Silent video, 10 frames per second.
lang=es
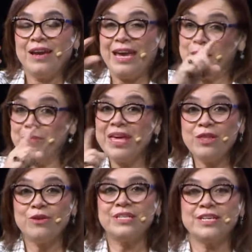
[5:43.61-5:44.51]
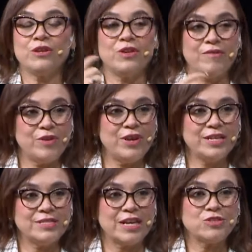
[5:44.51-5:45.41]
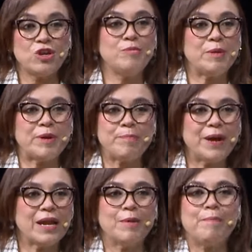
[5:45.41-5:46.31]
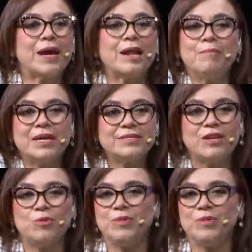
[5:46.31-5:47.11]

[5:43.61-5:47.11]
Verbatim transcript: en medio del ciclo de violencia, solo me prepara para más de lo